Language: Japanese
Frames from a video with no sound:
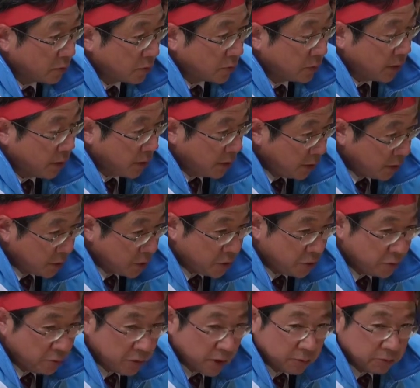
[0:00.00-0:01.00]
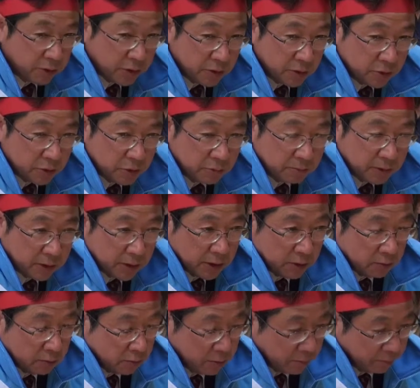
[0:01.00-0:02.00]
生で就学援助つまり
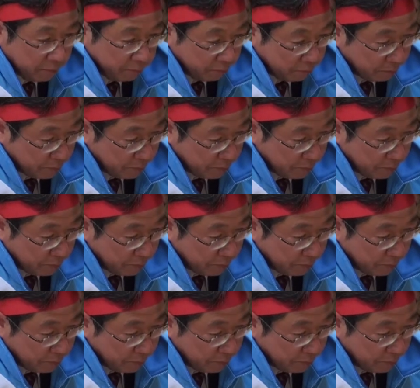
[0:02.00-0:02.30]
あの